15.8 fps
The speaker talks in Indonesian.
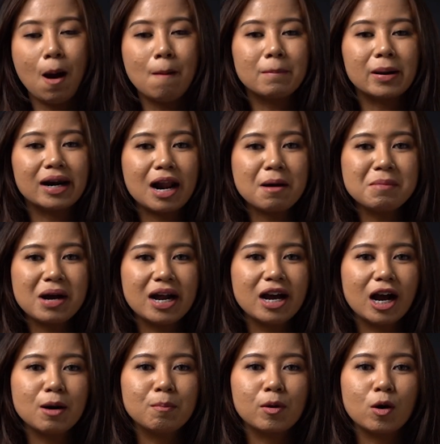pernah
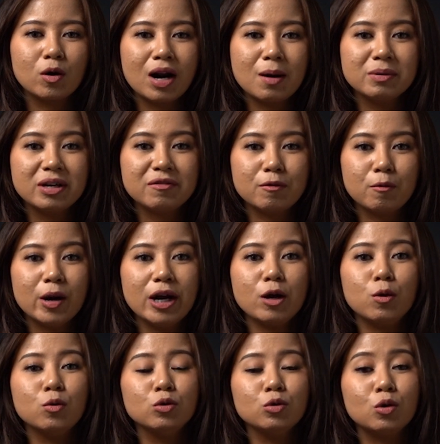mengadakan program giveaway
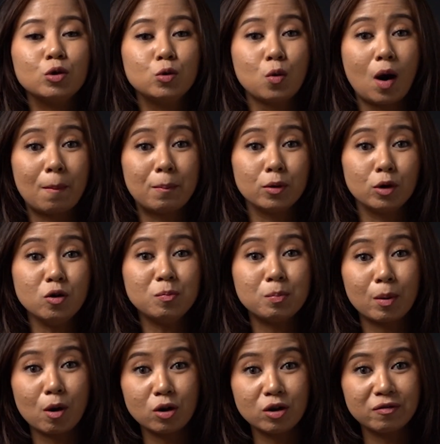untuk 20
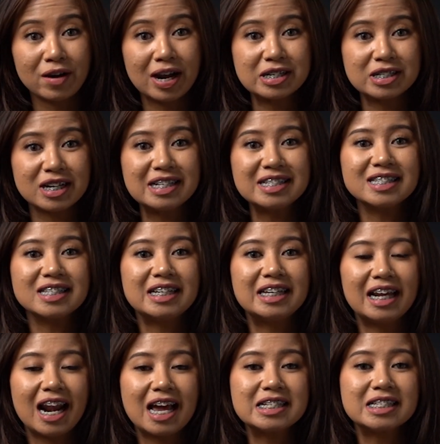produk fashion
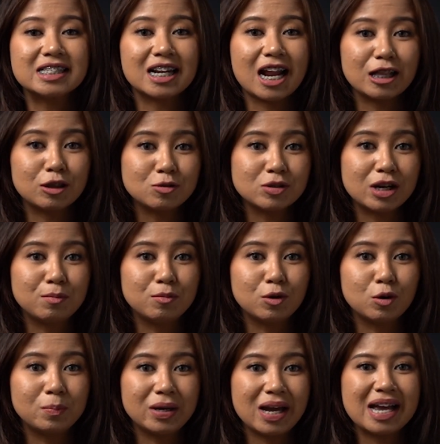senilai
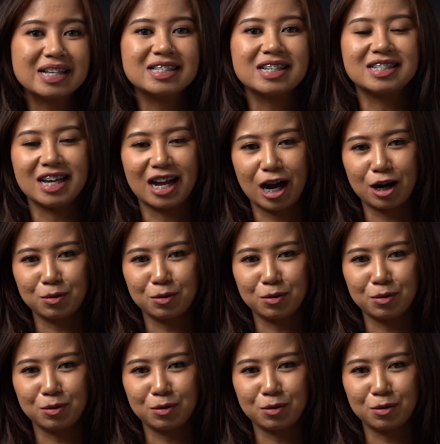Rp100.000 secara